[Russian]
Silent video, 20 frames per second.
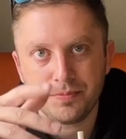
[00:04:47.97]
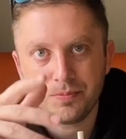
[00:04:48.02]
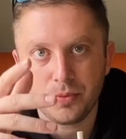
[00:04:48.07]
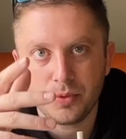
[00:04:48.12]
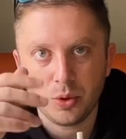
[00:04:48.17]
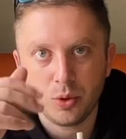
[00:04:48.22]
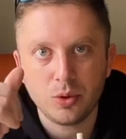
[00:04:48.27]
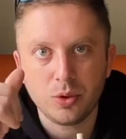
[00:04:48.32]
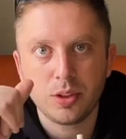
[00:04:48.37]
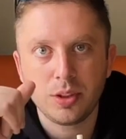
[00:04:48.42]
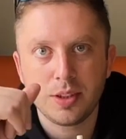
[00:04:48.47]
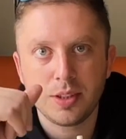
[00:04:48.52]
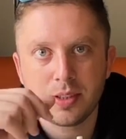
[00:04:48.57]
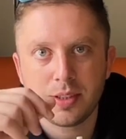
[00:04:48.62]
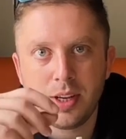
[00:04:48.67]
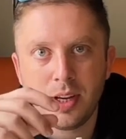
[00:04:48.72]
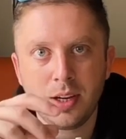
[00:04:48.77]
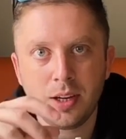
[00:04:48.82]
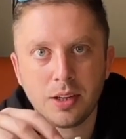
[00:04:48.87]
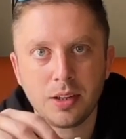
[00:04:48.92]
Но вот этот
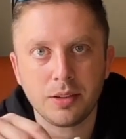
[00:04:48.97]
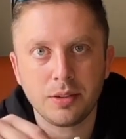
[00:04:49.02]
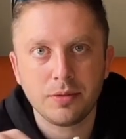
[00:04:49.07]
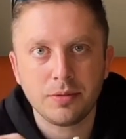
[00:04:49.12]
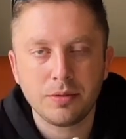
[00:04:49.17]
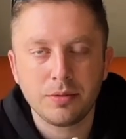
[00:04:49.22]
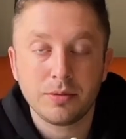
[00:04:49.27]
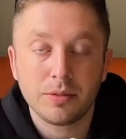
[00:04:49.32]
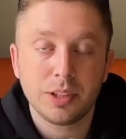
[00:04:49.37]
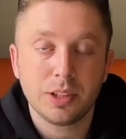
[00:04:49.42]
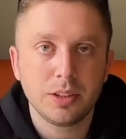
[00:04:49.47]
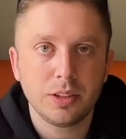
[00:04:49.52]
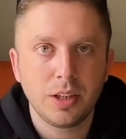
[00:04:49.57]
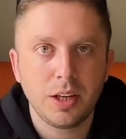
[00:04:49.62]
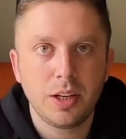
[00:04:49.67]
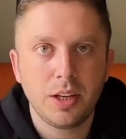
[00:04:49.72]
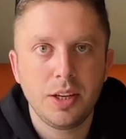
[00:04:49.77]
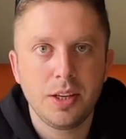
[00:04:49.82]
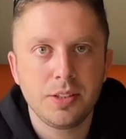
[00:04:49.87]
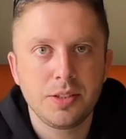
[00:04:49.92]
сахар,
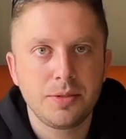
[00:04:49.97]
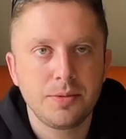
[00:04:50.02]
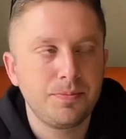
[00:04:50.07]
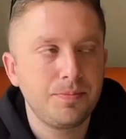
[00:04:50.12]
как есть.